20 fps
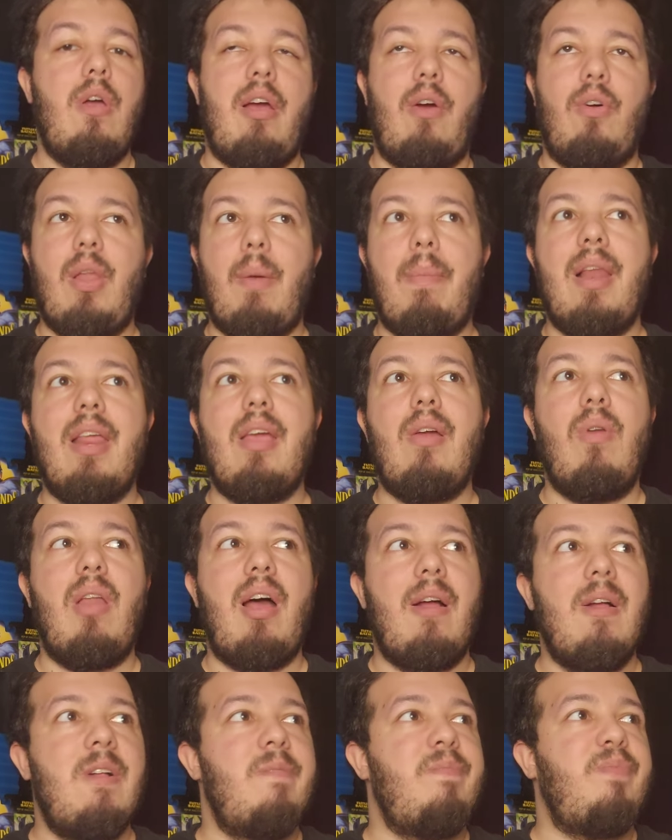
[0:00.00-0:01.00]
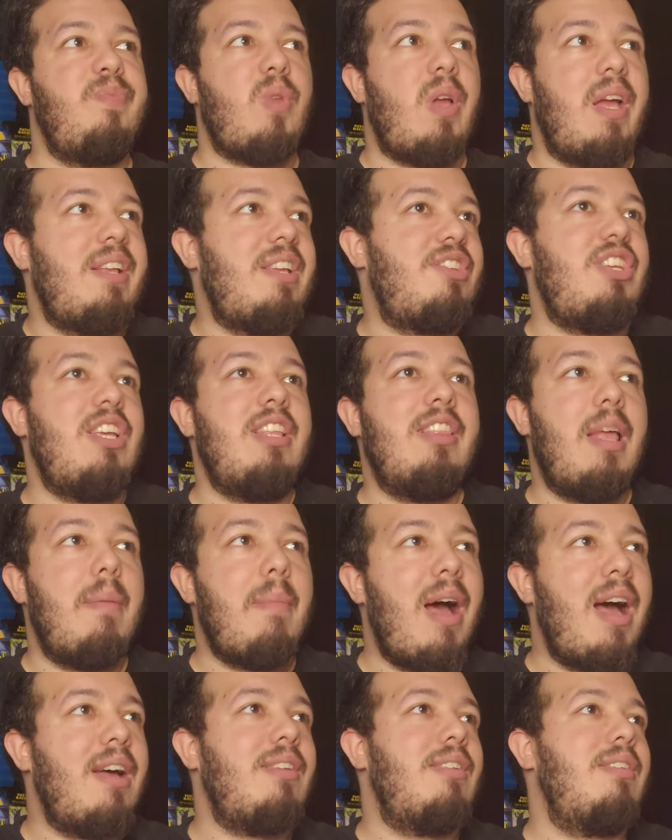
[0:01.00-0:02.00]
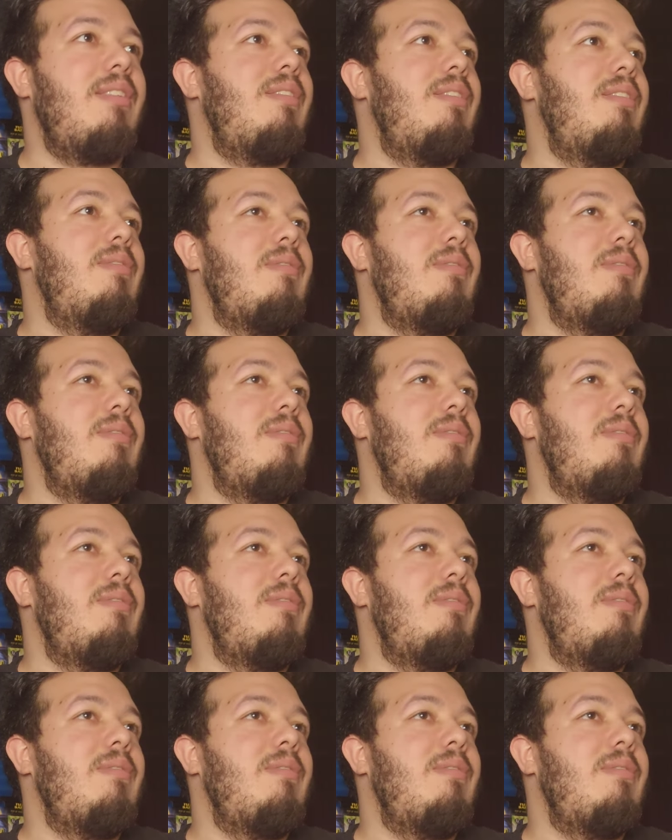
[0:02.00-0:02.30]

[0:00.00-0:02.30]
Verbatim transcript: Es una película que se siente más